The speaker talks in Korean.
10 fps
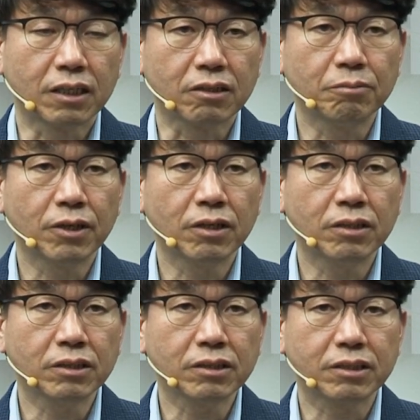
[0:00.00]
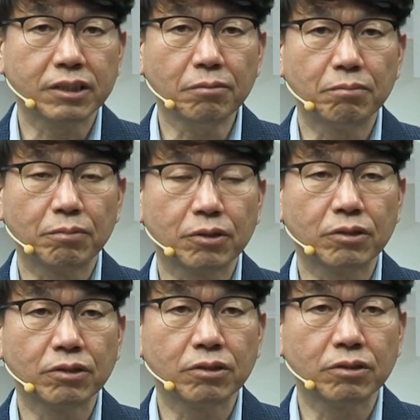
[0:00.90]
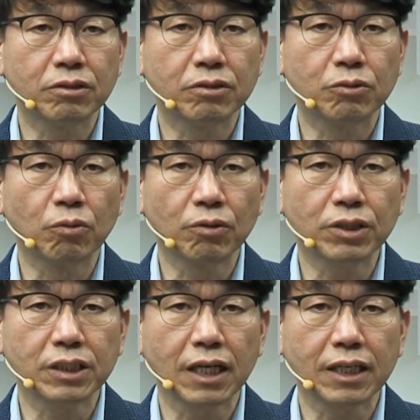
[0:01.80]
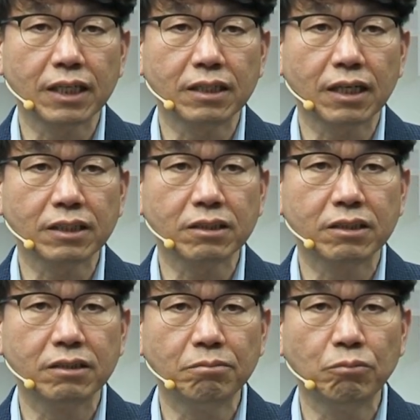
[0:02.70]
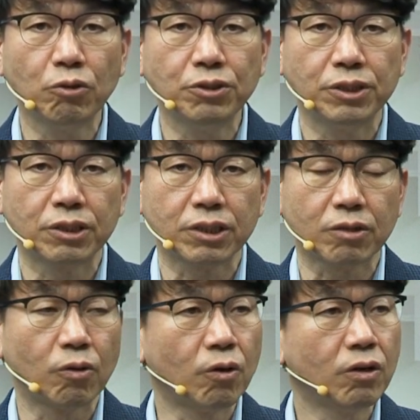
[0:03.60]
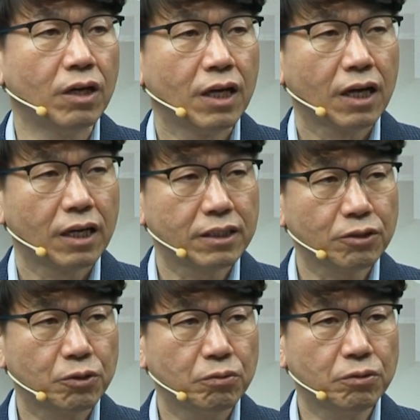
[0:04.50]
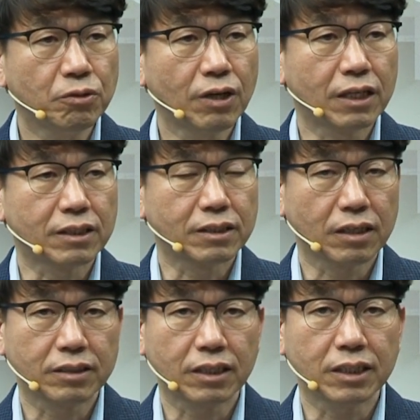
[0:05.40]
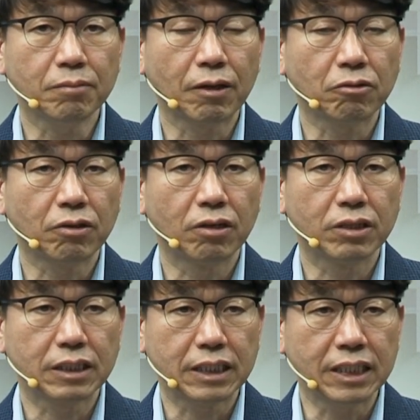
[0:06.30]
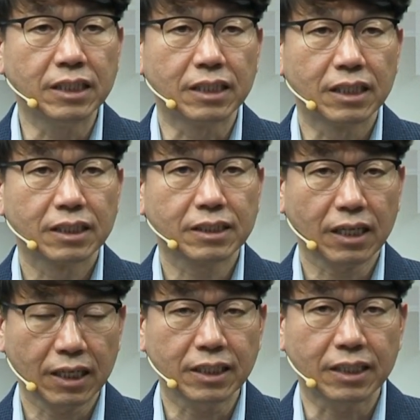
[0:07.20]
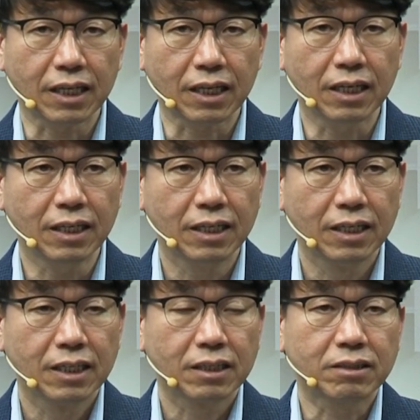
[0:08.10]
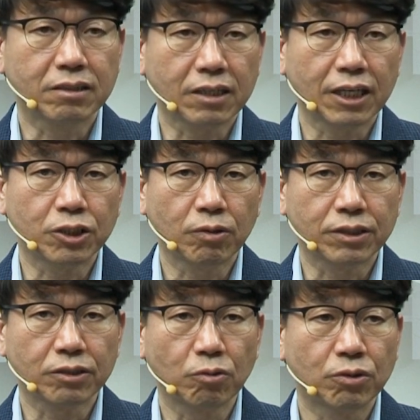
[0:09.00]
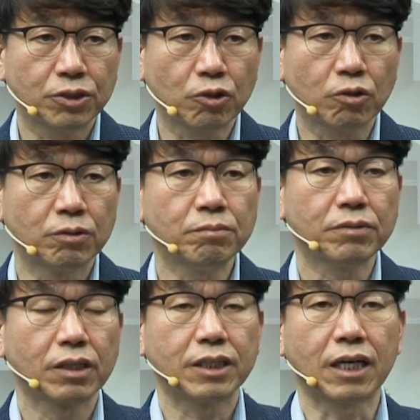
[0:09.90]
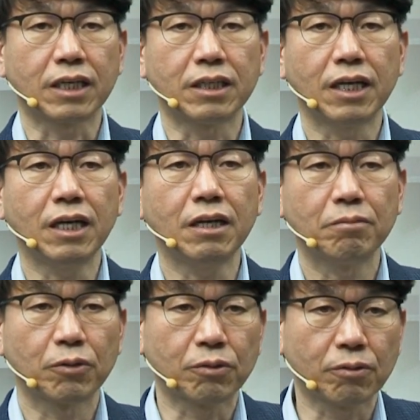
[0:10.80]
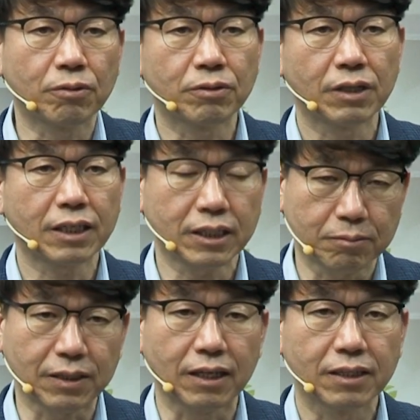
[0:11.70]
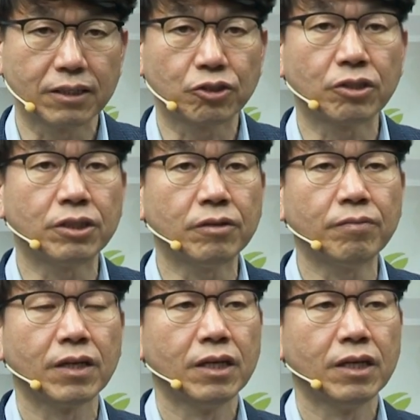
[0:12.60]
그러면은 그게 그 논어에서 이야기하는 가장 근본적이고 가장 중요한 사상이 바로 인, 사랑인데, 그걸 가지고 와서 오늘 조금 이야기를 해 보도록 하겠습니다. 그래서 저는